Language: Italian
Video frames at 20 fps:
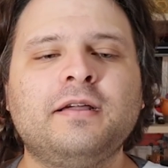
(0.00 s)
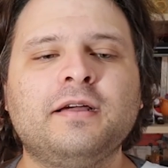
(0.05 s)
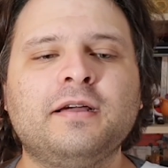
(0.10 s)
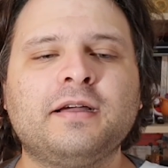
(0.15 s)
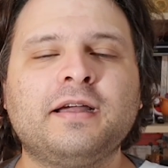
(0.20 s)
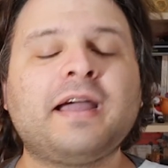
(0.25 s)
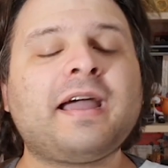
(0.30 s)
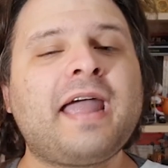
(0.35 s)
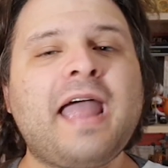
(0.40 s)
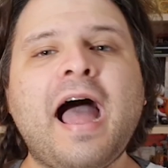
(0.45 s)

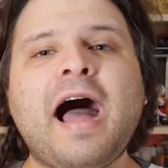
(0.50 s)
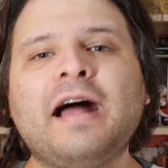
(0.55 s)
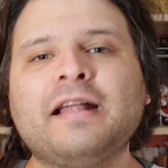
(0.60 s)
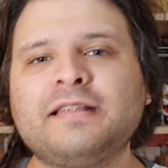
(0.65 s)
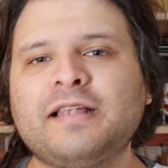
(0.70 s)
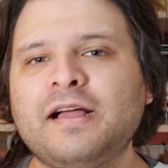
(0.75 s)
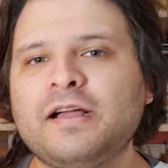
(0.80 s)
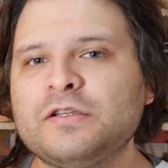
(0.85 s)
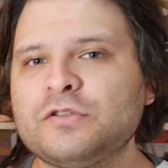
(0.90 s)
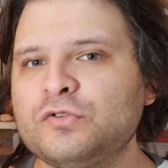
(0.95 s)
eh,
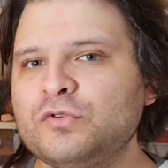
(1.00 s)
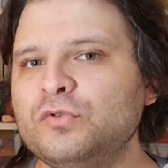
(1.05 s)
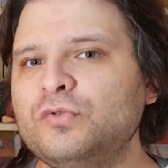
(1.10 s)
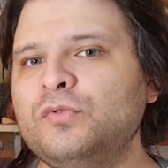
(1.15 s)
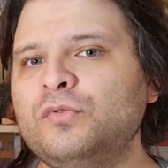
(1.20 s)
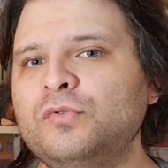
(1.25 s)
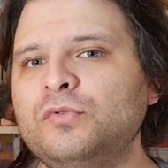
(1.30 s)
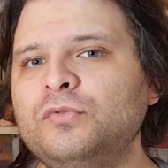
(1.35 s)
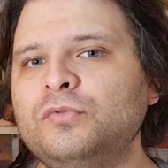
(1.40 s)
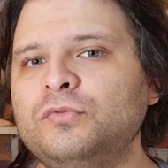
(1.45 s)
creata
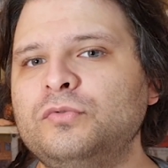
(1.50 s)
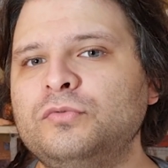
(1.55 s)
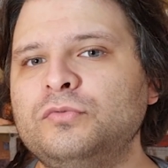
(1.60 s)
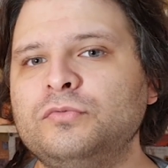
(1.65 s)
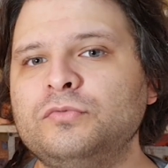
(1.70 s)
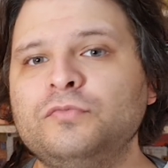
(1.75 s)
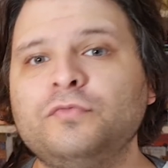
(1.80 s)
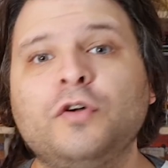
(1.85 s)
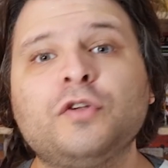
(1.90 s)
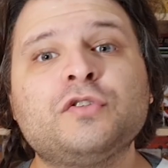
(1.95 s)
su
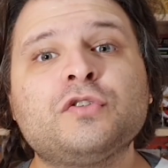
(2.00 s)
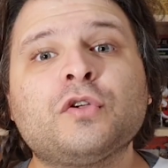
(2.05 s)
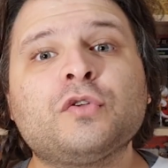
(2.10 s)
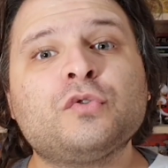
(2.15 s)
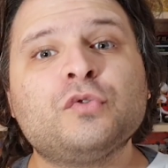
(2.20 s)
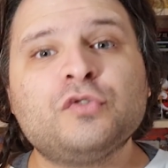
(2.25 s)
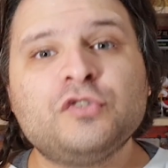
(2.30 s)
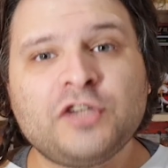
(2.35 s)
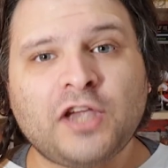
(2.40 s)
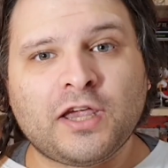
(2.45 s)
un vostro
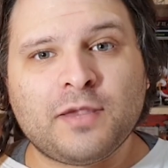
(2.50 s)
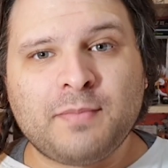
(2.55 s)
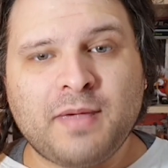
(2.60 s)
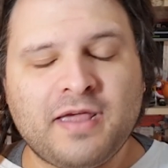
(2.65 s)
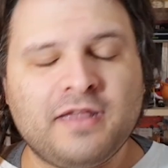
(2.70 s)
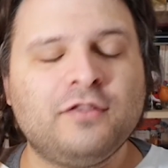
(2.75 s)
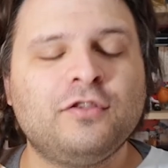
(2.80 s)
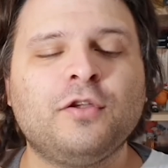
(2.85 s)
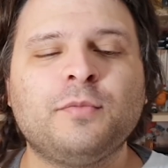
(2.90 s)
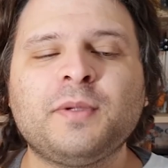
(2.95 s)

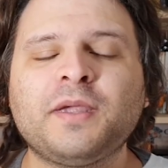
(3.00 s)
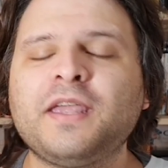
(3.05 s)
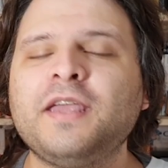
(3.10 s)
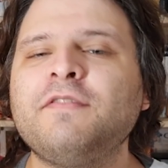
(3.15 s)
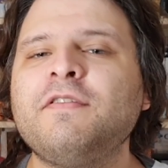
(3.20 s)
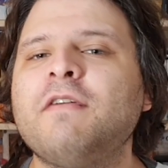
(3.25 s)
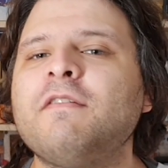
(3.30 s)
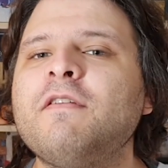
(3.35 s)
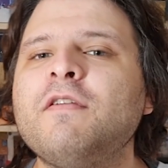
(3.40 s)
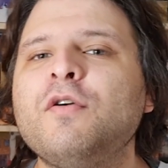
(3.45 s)
suggerimento, perché
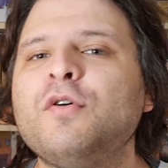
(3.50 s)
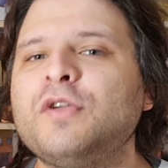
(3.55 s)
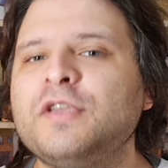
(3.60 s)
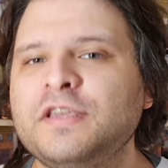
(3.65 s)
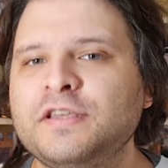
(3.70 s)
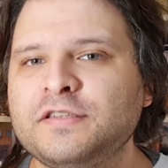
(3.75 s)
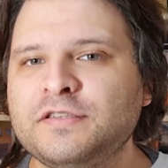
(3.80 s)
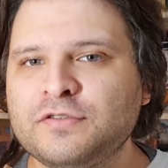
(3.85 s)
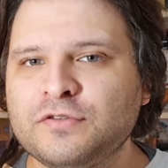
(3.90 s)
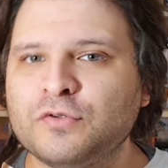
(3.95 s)
vi avevo
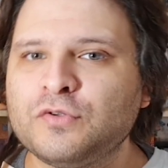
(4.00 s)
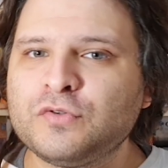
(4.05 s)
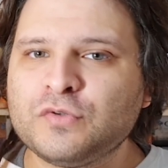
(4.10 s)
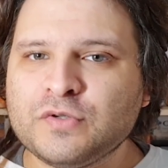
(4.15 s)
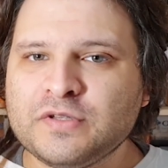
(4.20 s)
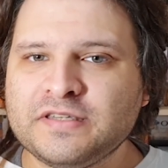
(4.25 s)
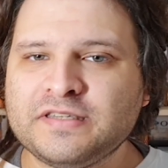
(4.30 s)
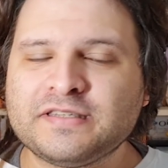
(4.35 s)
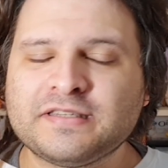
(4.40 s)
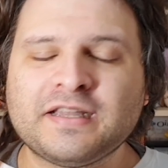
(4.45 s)
chiesto su
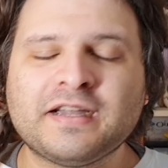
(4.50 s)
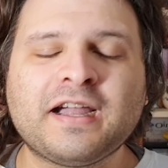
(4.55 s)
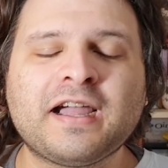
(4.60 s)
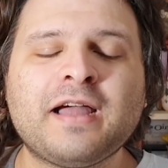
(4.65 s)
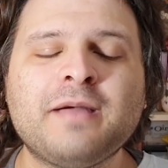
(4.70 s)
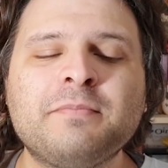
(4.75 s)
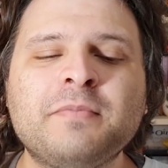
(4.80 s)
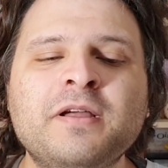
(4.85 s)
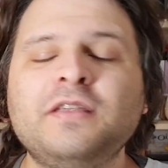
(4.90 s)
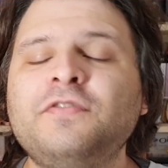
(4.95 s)

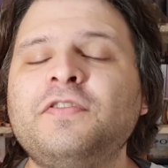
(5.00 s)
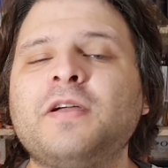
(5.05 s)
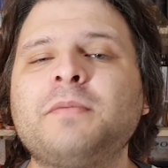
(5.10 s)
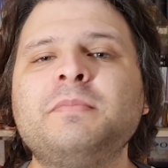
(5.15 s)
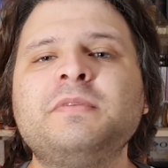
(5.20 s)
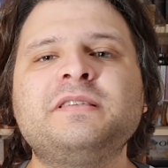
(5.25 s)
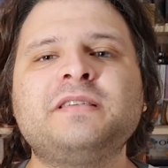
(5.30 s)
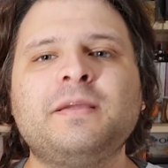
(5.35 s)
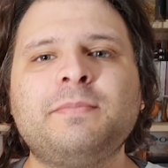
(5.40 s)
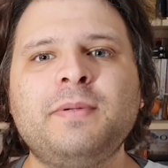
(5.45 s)
Instagram di
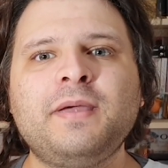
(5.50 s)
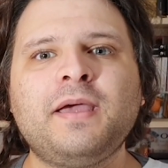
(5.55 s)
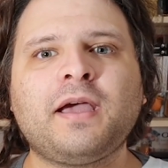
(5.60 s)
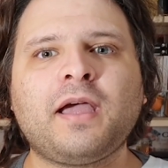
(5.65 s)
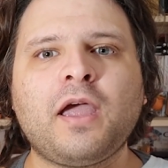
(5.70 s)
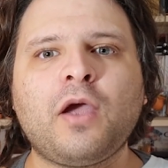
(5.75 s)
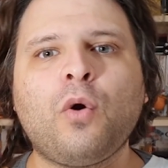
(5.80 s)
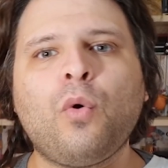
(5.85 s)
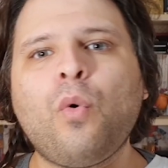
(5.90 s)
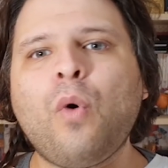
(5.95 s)
farmi
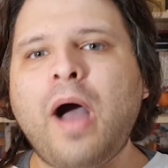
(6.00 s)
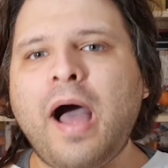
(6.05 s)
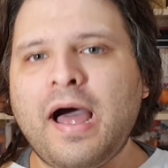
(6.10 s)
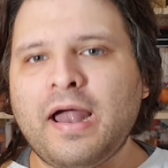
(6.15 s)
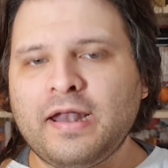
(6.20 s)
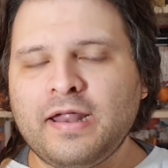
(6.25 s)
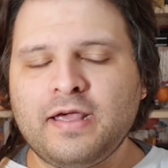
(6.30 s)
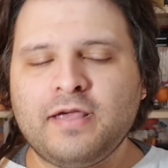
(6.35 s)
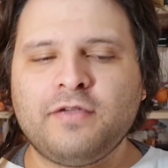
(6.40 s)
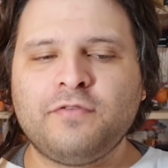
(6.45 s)
sapere
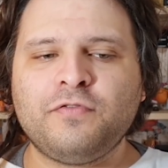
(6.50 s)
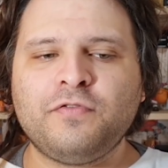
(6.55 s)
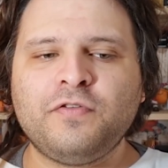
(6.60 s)
quale